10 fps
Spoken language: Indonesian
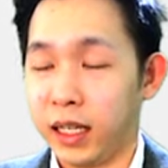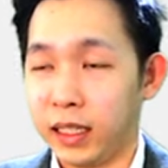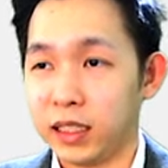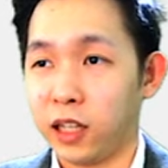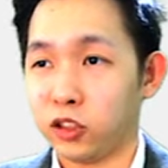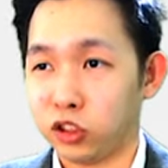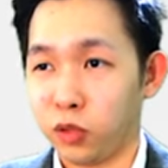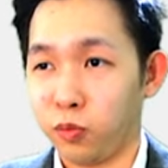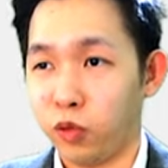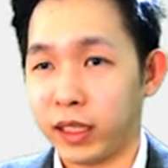ini sangat
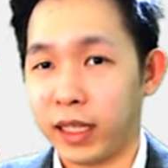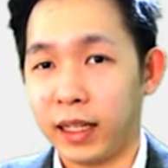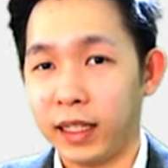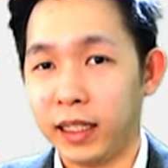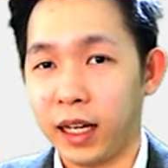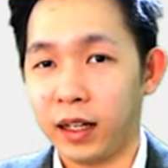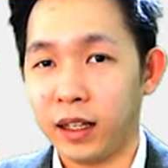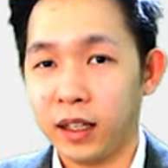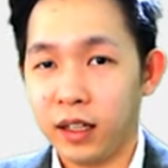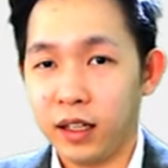cocok buat kalian yang
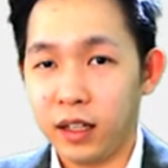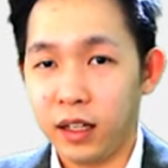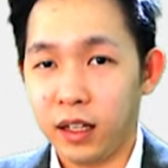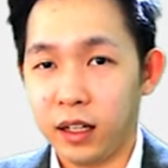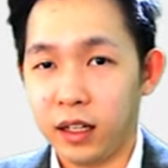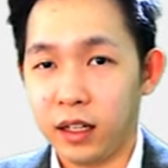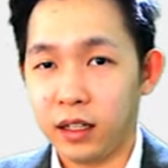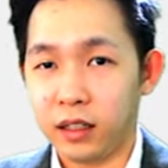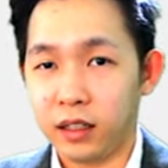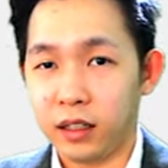
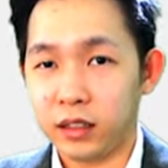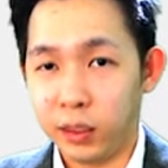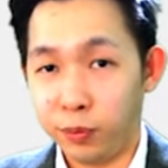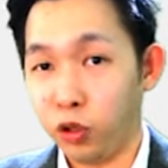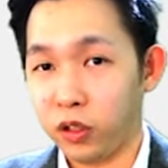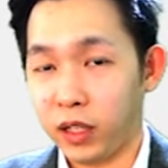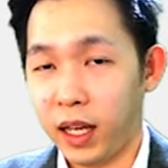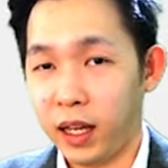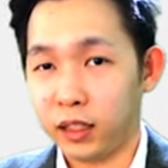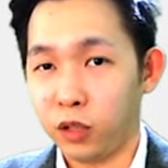uh, sibuk
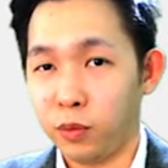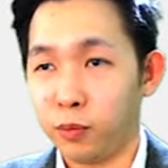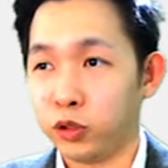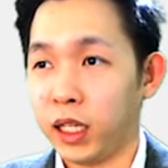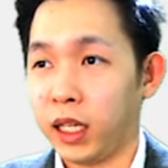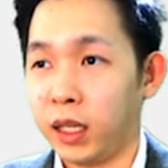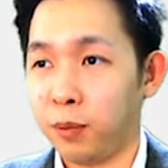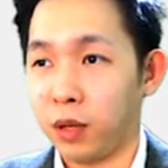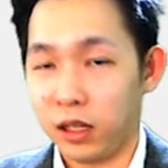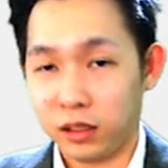ya atau mempunyai
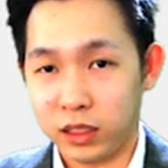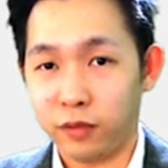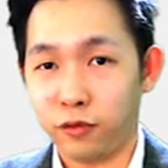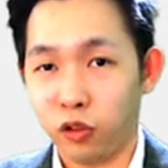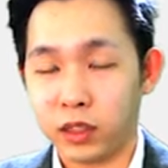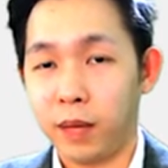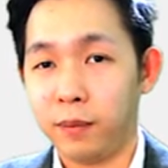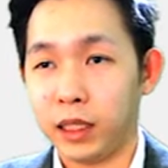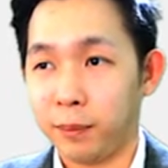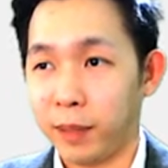pekerjaan full time
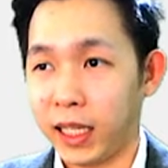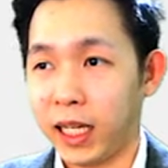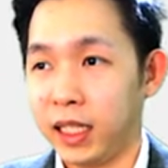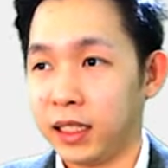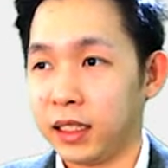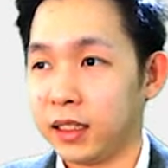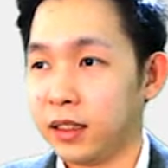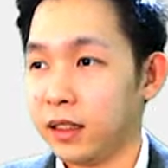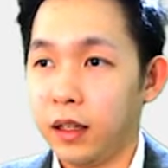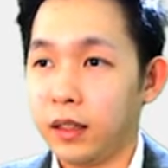di tempat lain
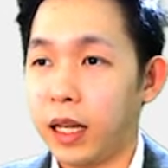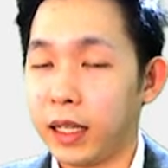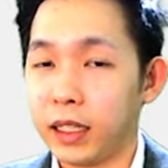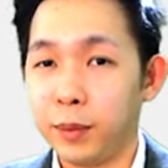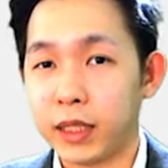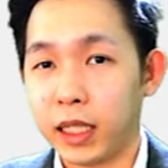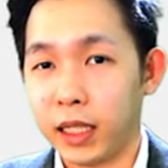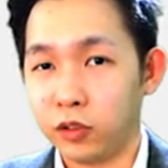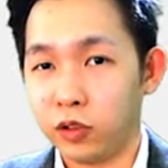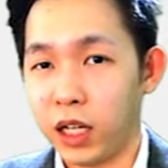nah kita bisa
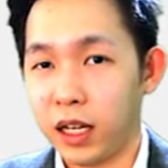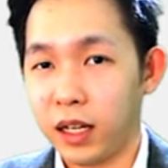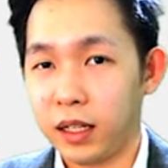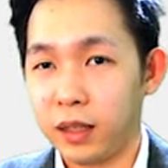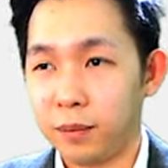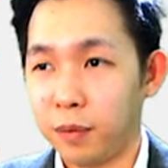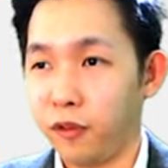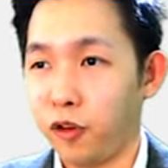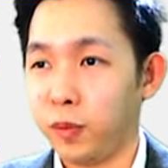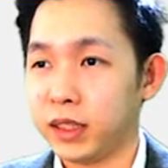lihat juga
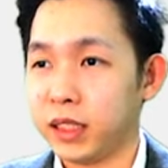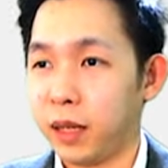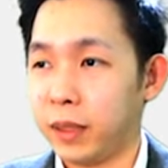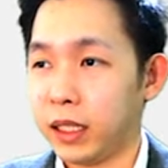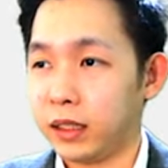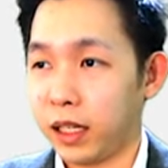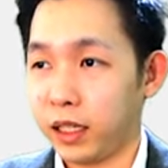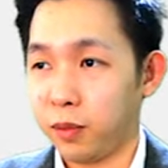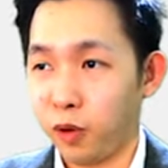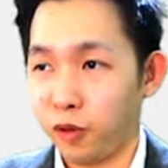performance daripada
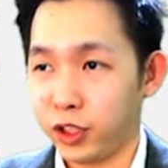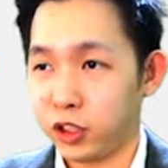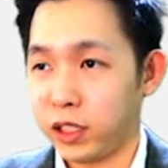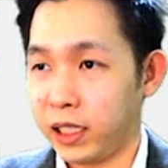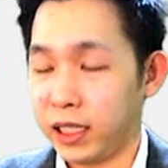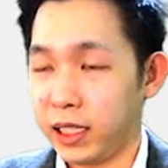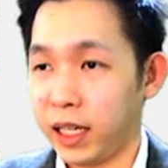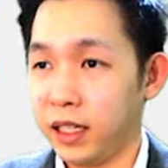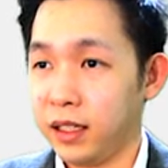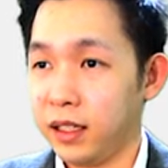trader profesional ini ya